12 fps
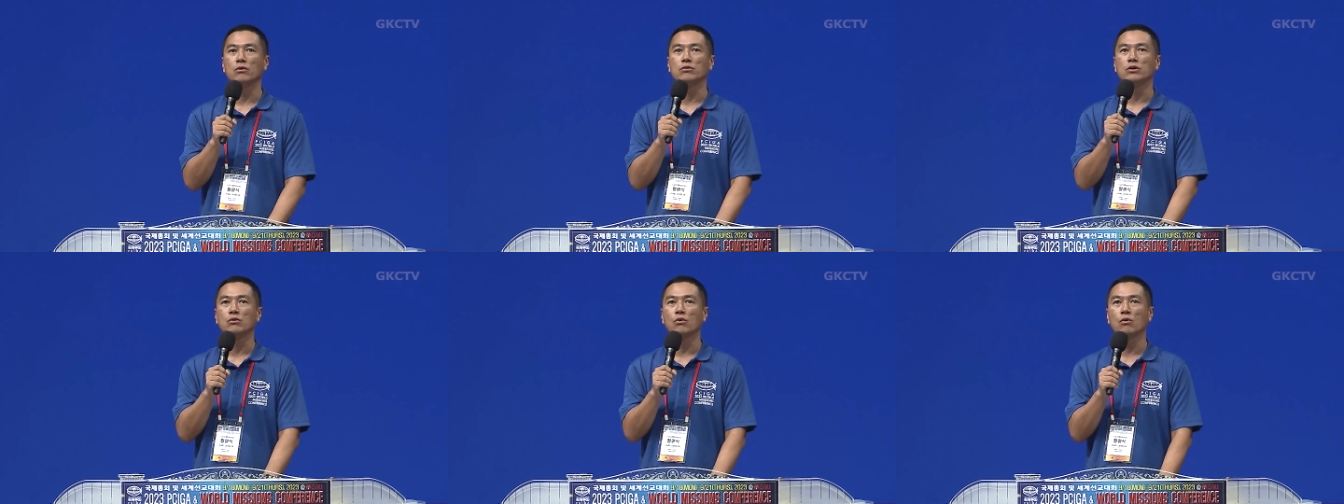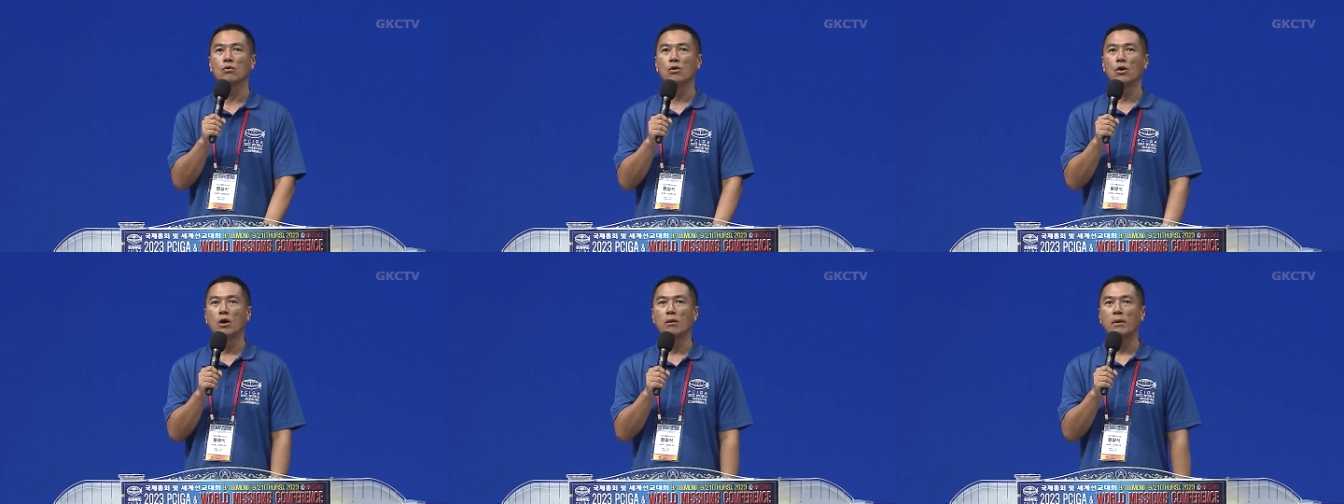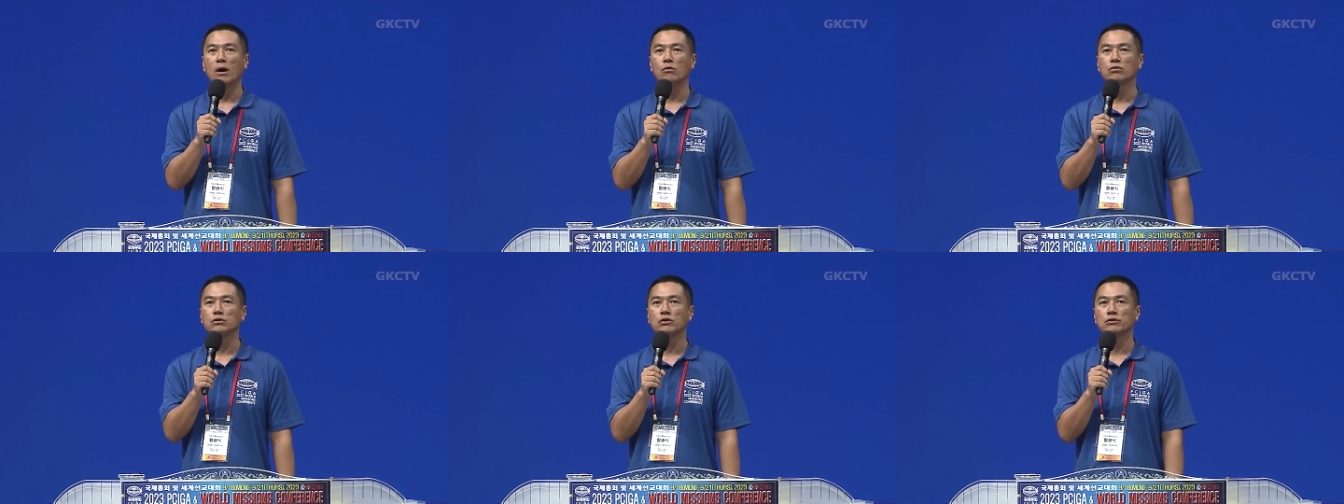우리
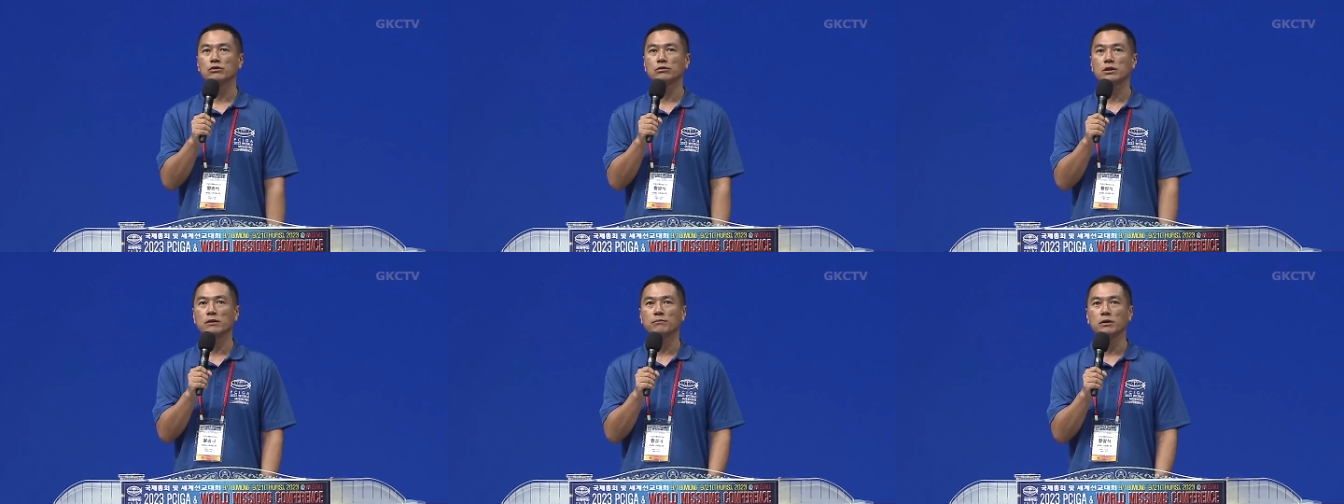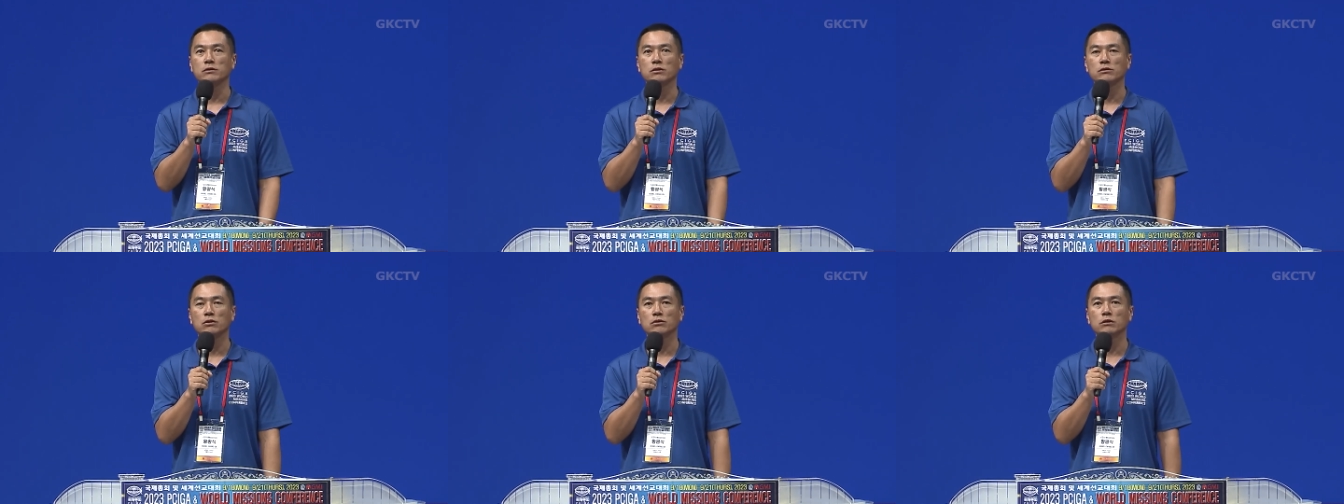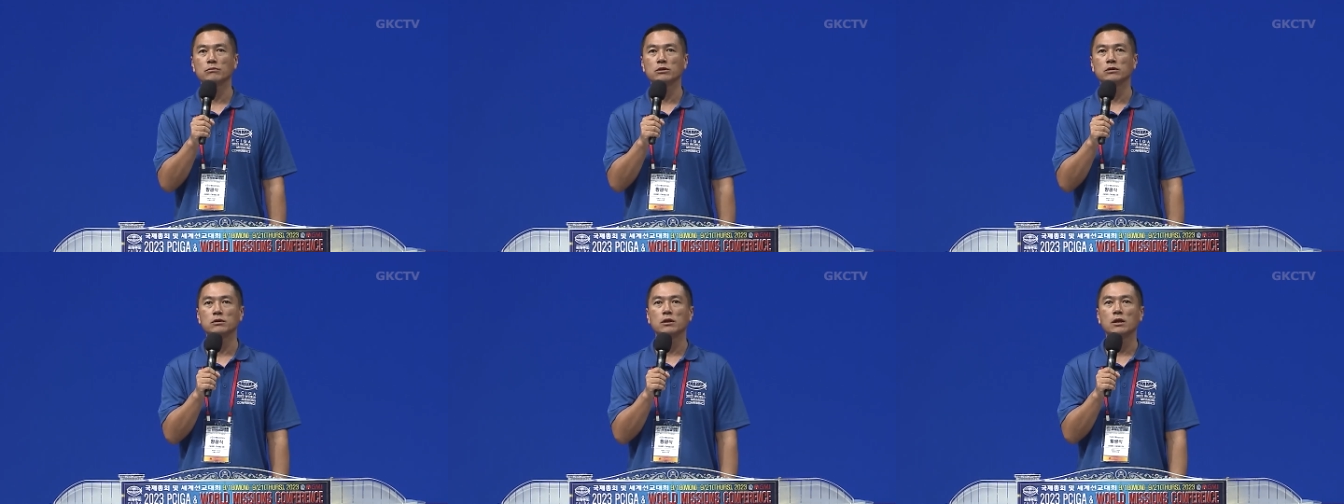고방원근 성교사님께서
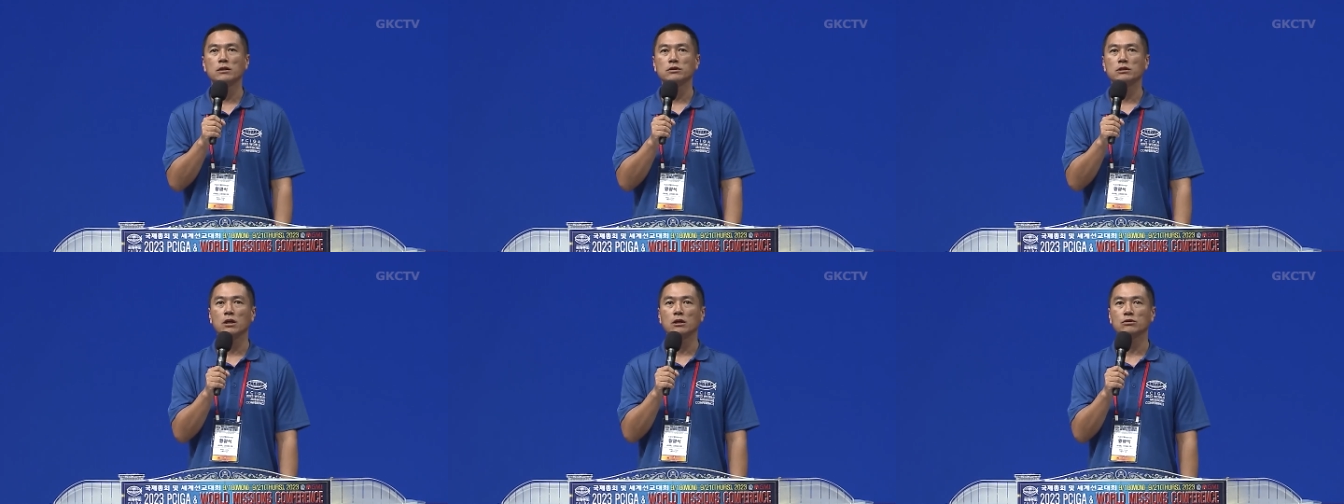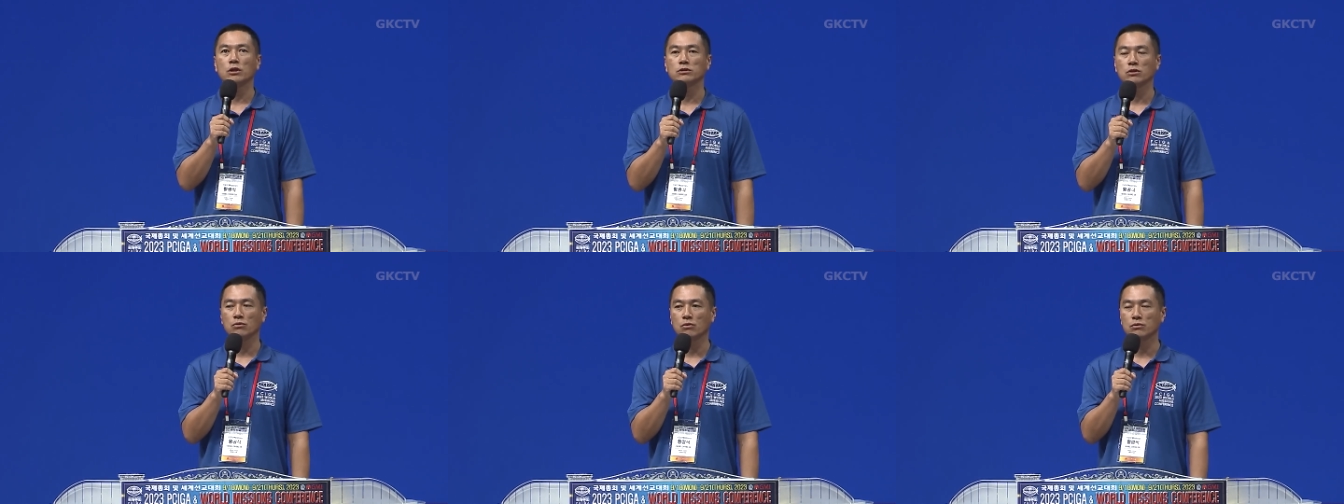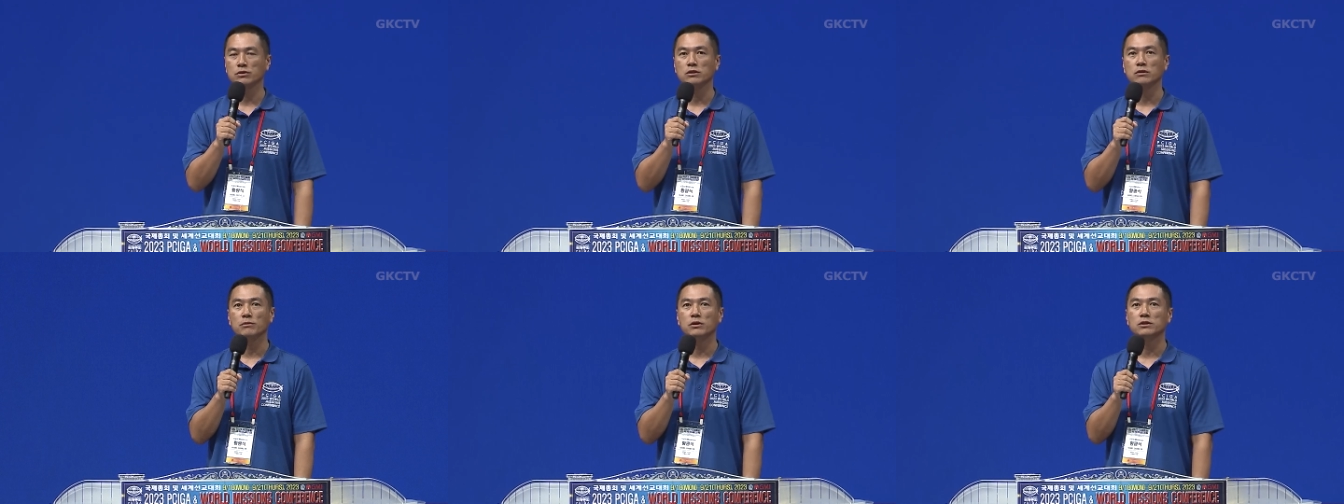설립을 시작하셨고
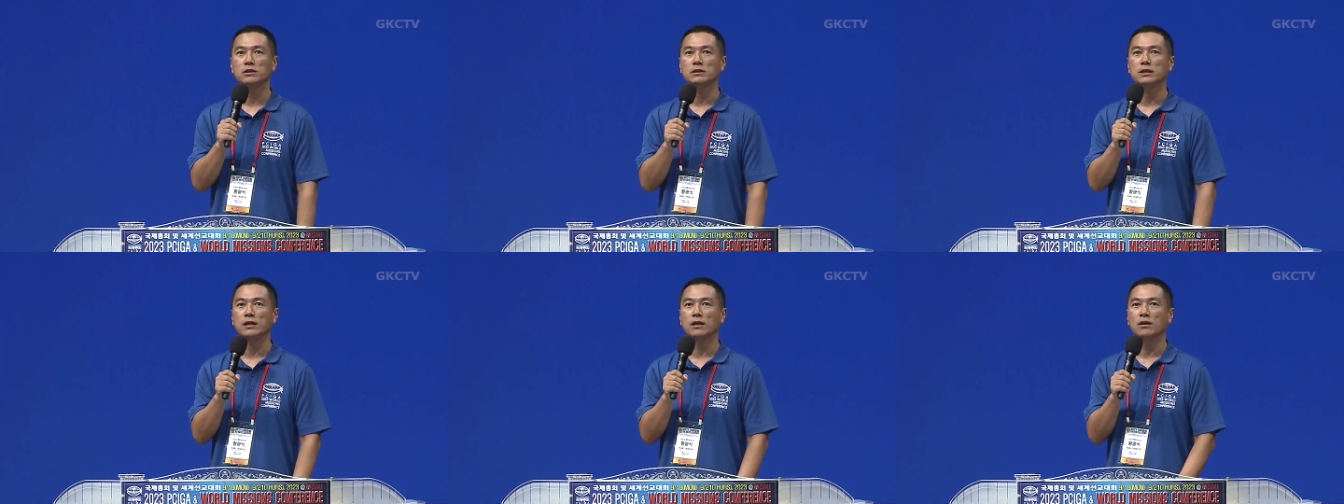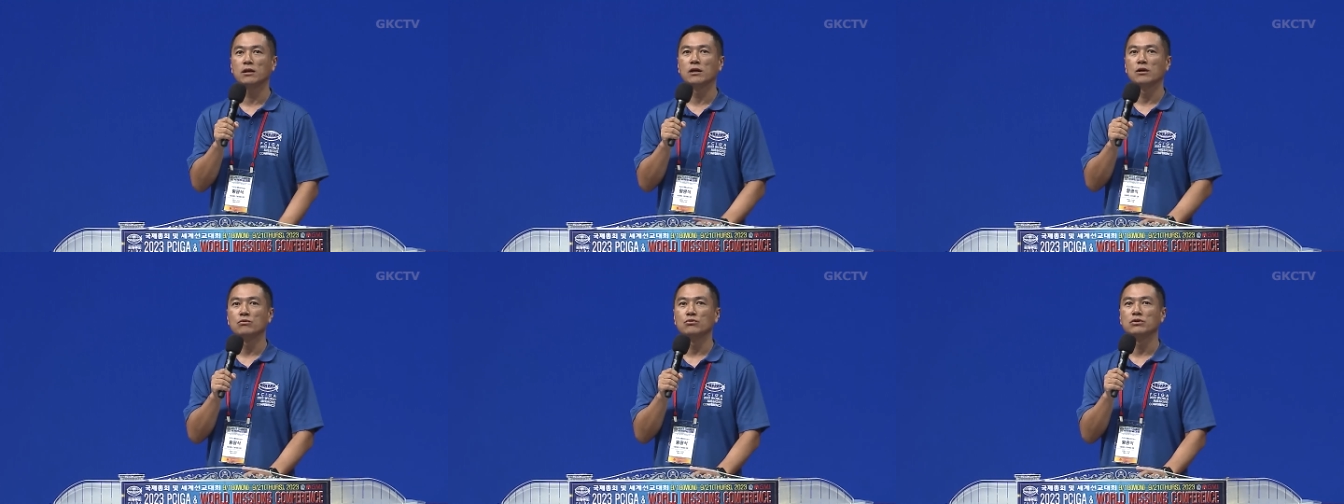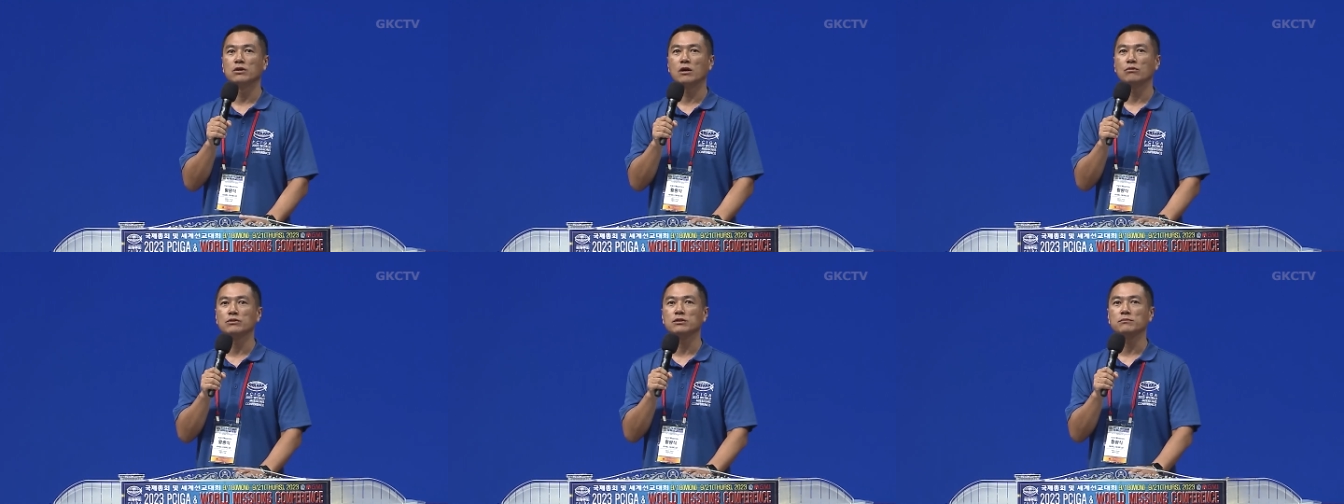지금 현재는 제가 운영을
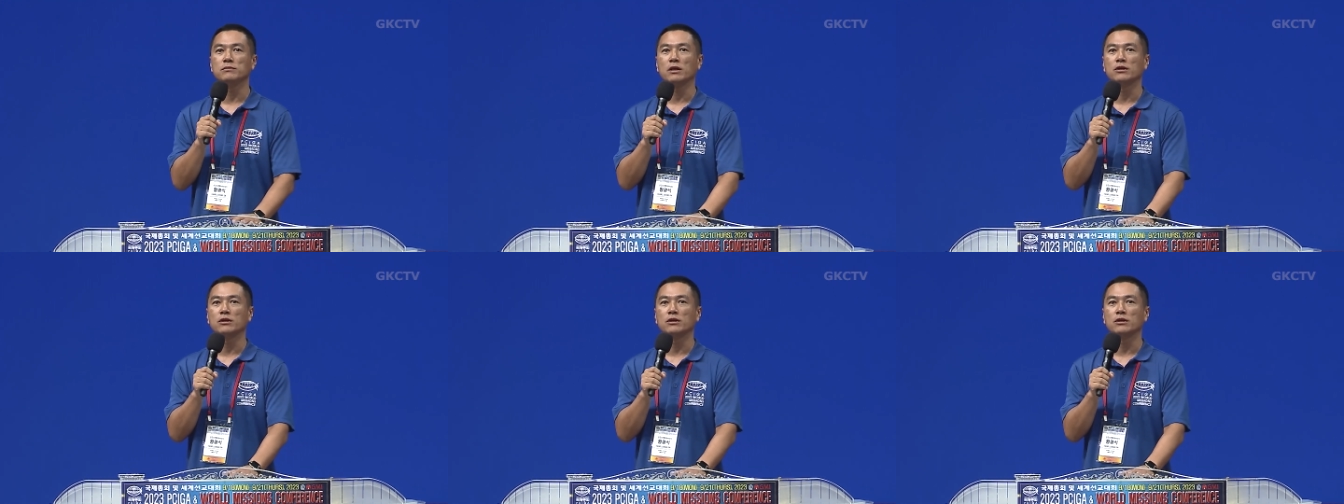하고 있습니다.